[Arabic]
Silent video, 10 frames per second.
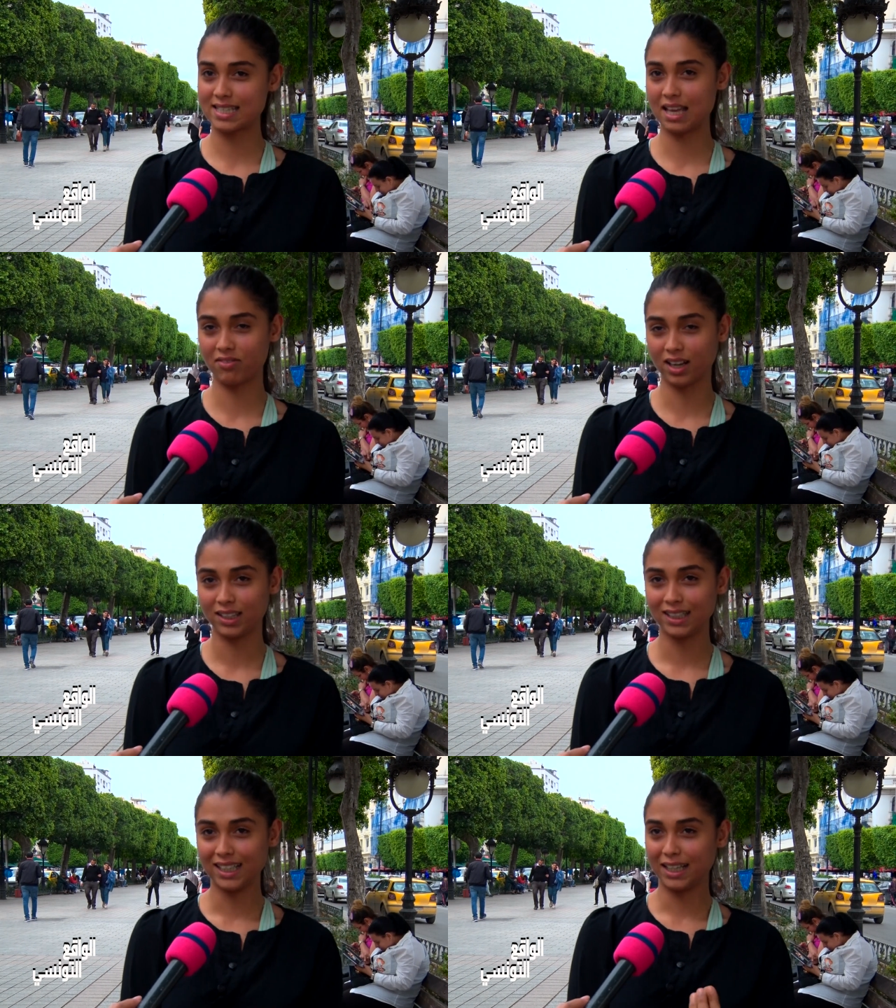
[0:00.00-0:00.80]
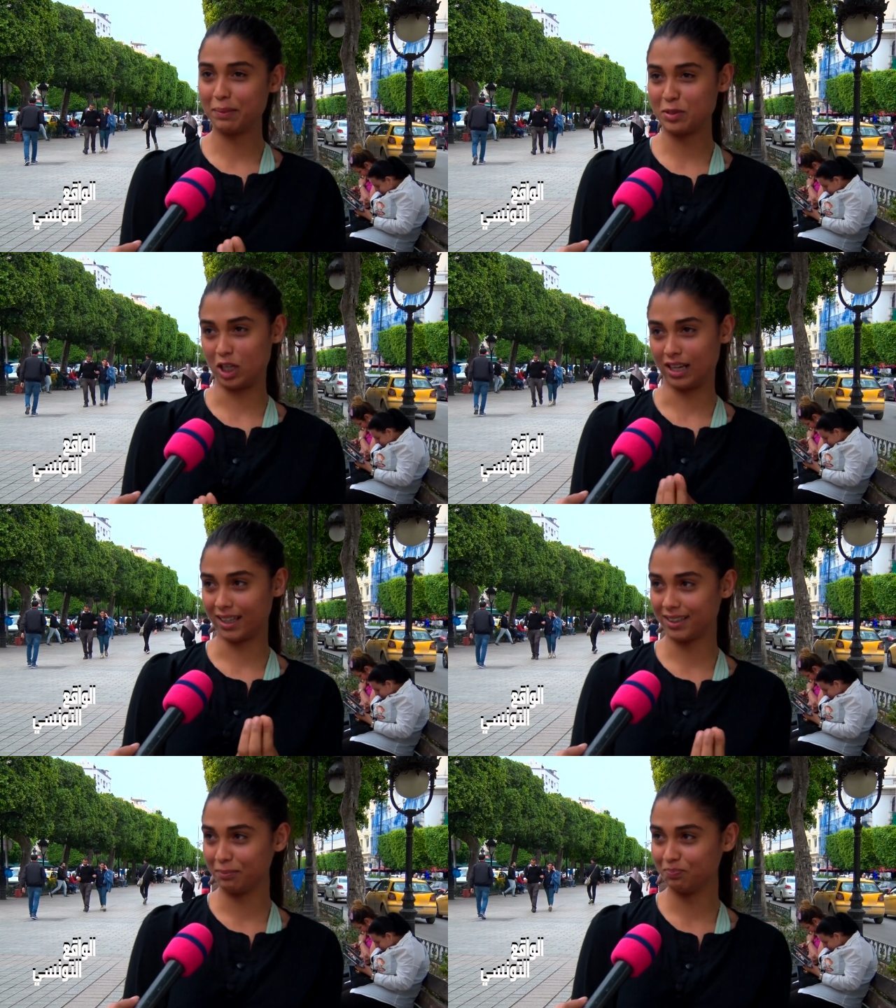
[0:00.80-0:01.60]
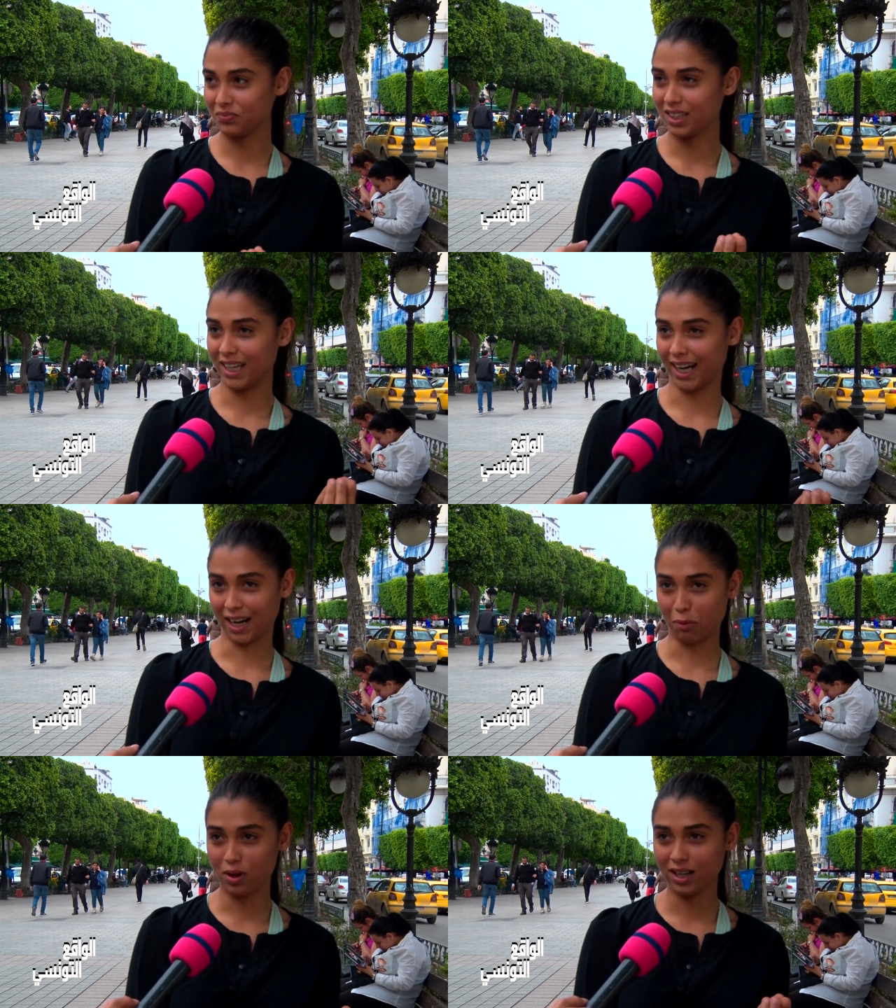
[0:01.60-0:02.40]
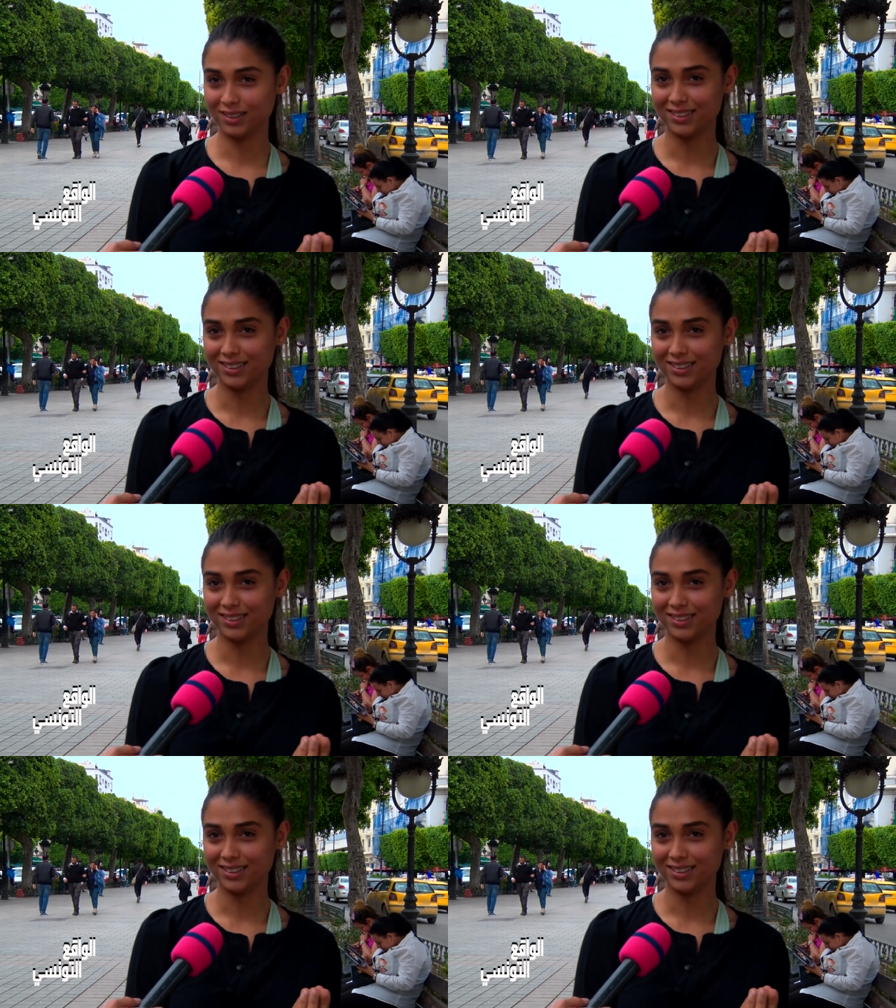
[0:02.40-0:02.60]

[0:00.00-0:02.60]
سافا نمشي نخدم نروح